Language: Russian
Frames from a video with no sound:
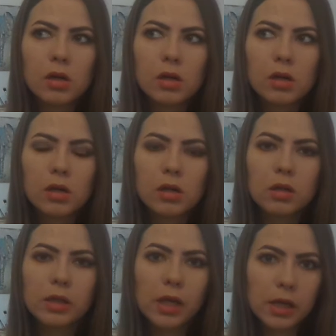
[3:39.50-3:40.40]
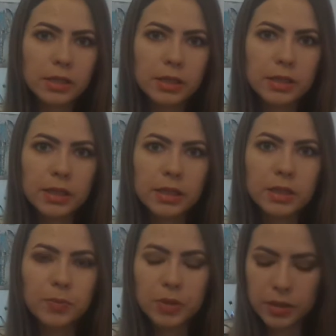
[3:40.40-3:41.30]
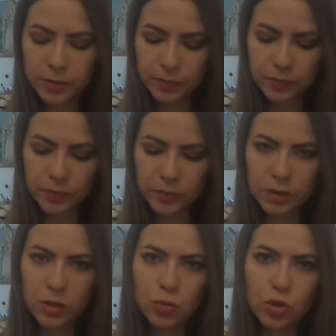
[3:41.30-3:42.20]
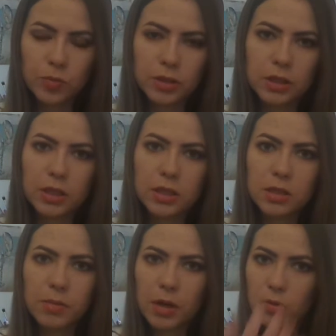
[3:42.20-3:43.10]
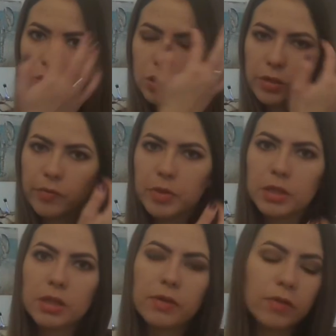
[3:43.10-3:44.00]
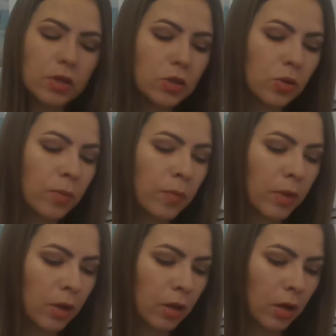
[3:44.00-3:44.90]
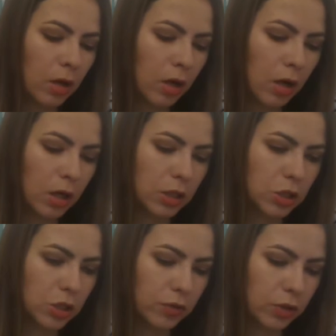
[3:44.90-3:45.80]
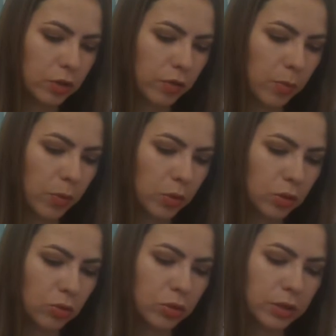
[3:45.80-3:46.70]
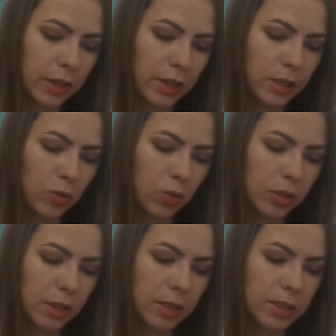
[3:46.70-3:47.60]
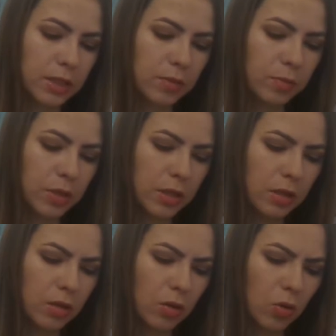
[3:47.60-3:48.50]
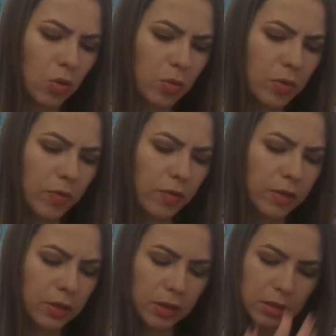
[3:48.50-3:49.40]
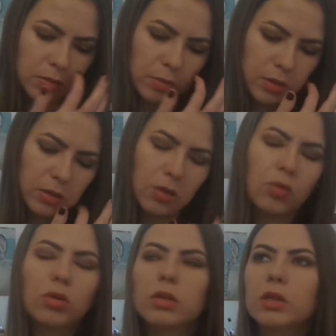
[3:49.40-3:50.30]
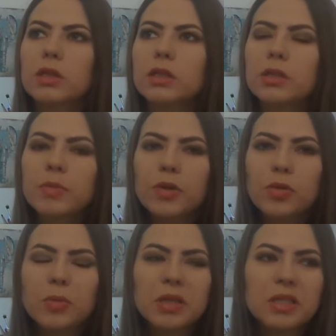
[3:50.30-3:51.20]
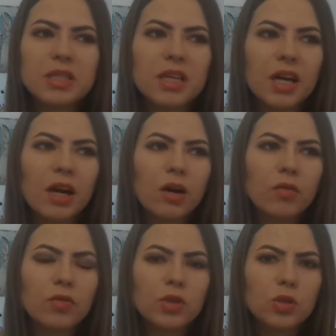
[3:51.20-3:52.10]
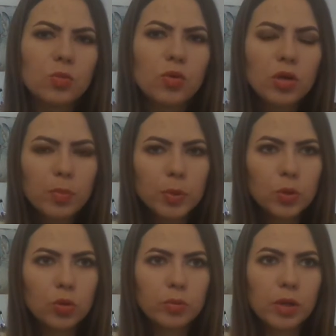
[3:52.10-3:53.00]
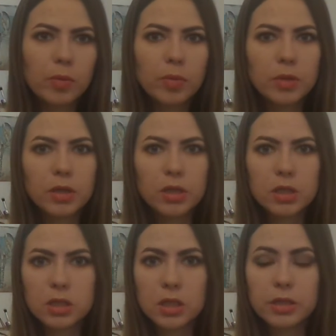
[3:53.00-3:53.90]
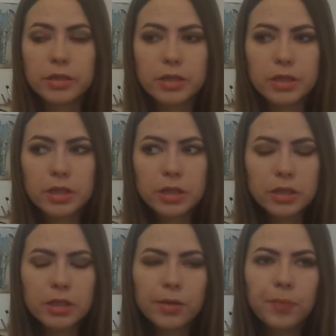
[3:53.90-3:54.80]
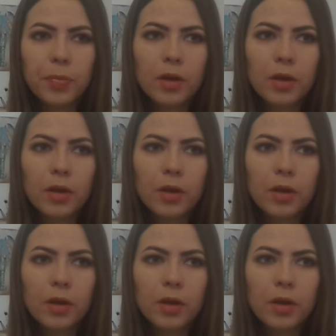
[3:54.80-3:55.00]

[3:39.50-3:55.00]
э, Надя Зэкспина. С Надюшей мы, кстати, снимали уже совместное видео. А, Четвертый вопрос от Тани. Коротко от себе. Хобби, фавориты косметики. Коротко о себе. У меня есть видео более подробно обо мне, если интересно.